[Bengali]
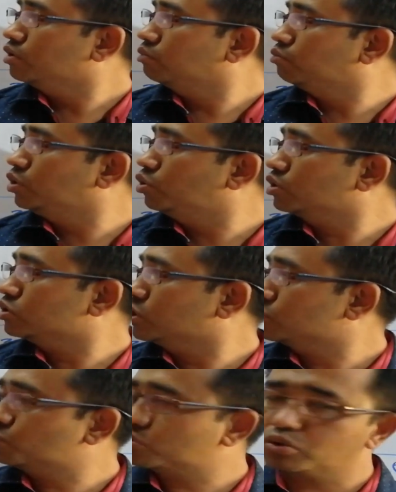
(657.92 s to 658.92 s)
ভিডিওকে শেষ
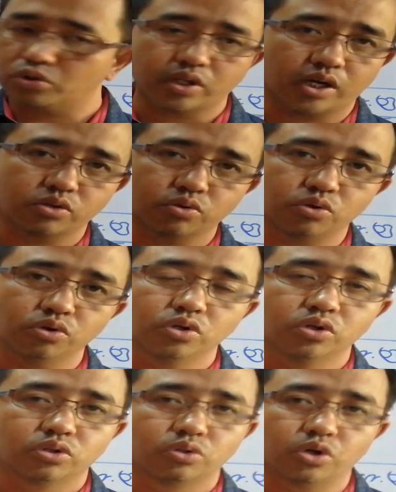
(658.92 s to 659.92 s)
পর্যন্ত দেখার জন্য
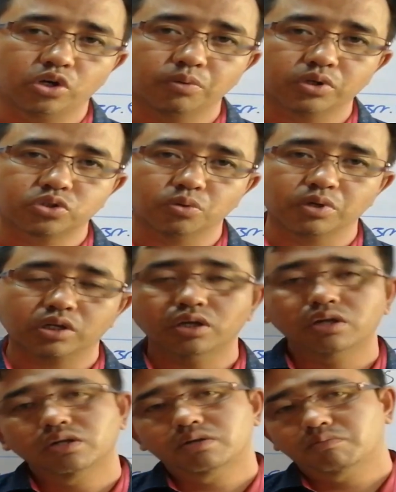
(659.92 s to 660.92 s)
ধন্যবাদ সবাইকে
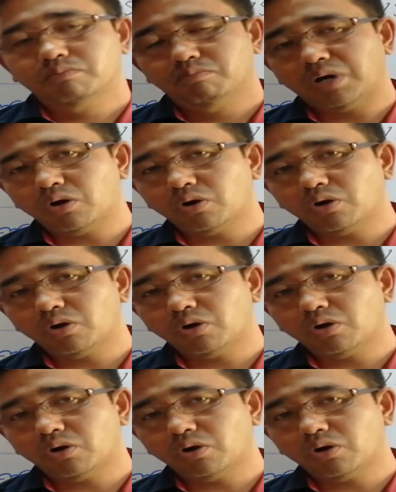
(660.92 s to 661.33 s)
ভালো